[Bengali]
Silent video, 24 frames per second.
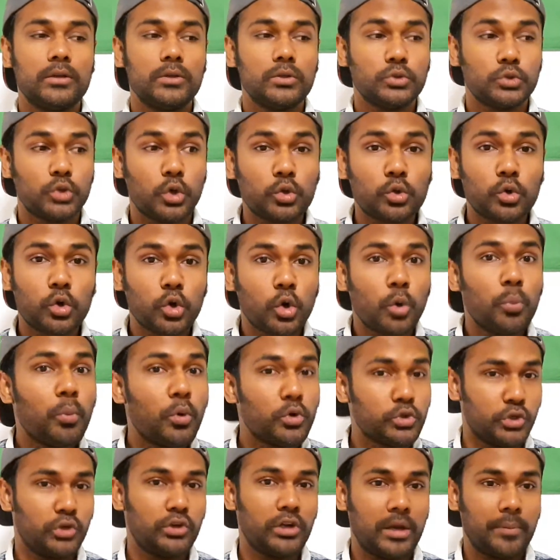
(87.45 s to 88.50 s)
যত রকম
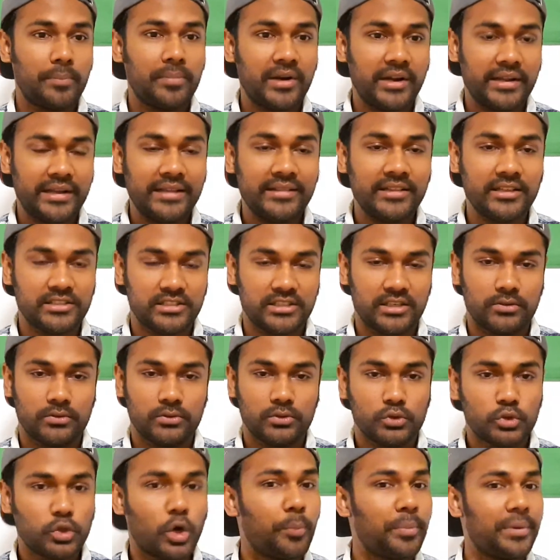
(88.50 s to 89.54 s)
মশলা আপনারা কিনতে চান
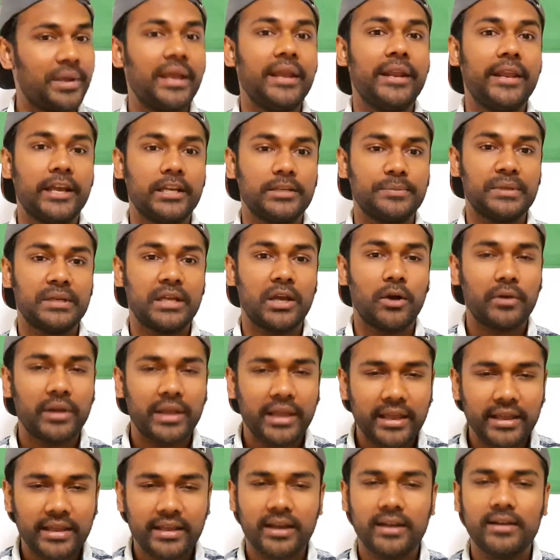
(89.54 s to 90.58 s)
সব কিনে নিয়ে আসবেন কারণ
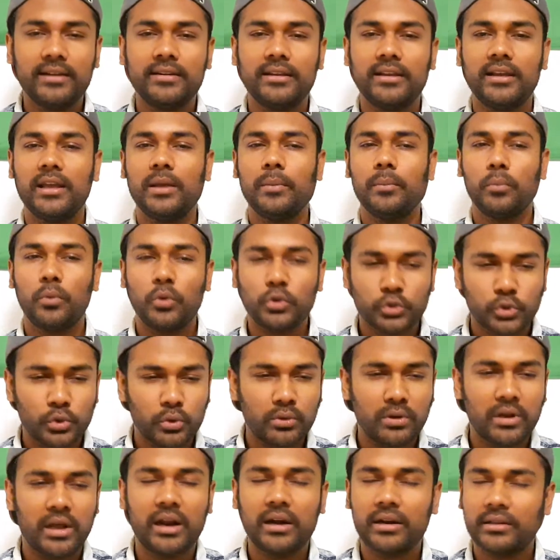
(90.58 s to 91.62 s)
এখানে
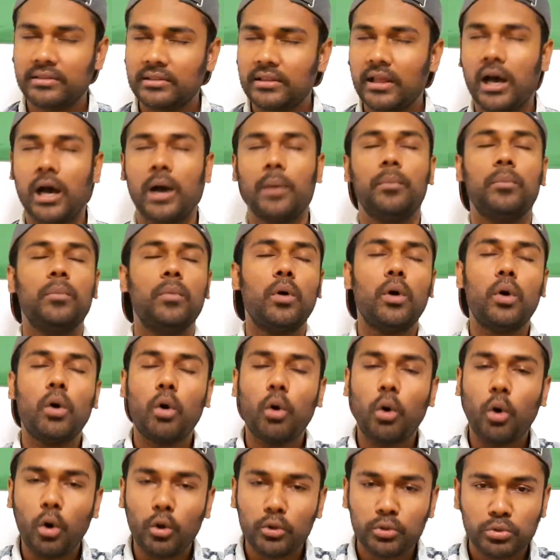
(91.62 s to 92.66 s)
মশলার দাম
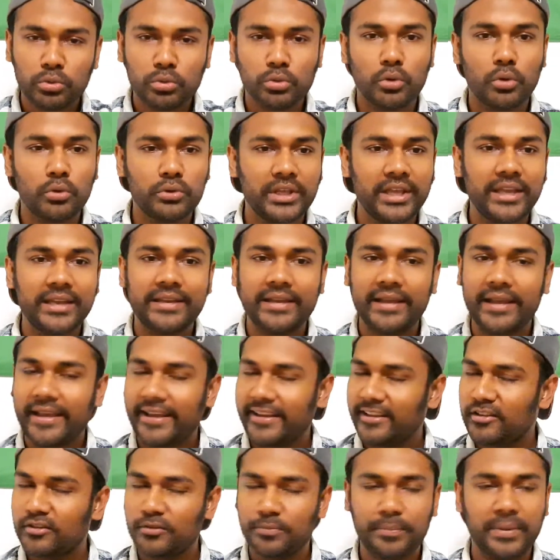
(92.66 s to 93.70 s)
অত্যধিক
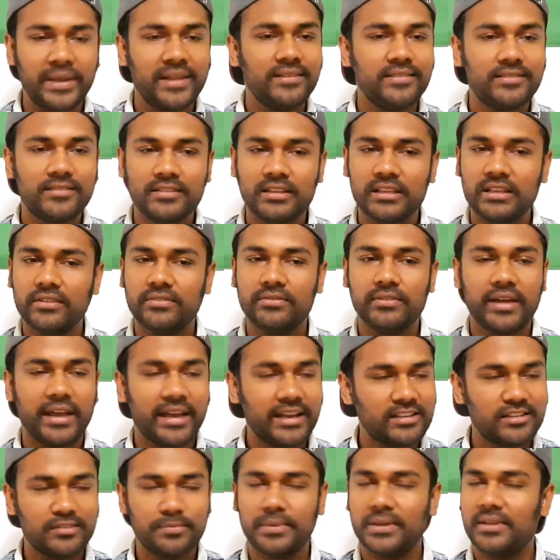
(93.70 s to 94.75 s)
এক্সপেন্সিভ
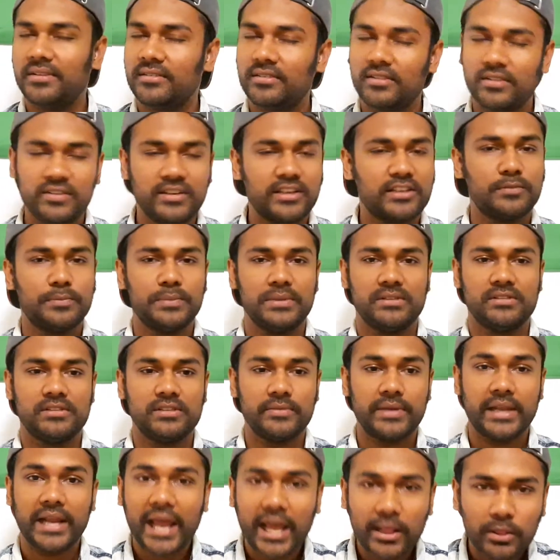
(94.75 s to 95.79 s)
এক্সপেন্সিভ এক্সপেন্সিভ
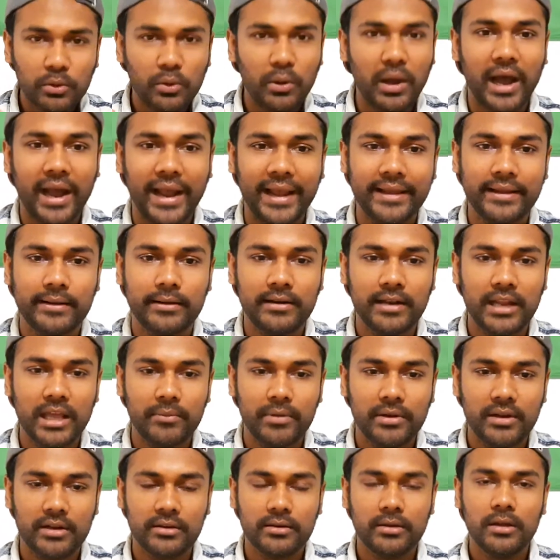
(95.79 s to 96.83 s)
এত হাই
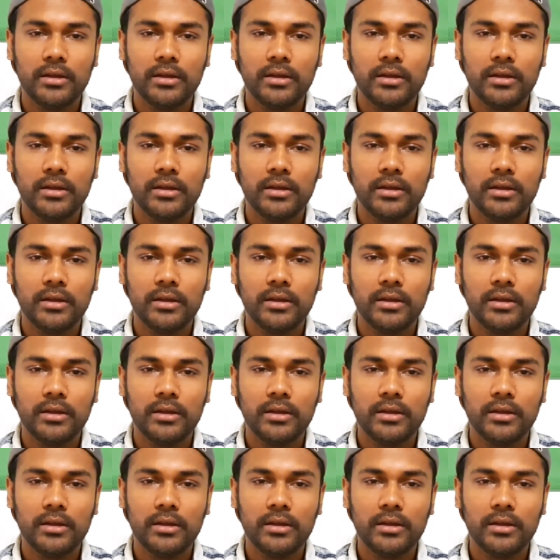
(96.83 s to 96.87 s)
লেভেলের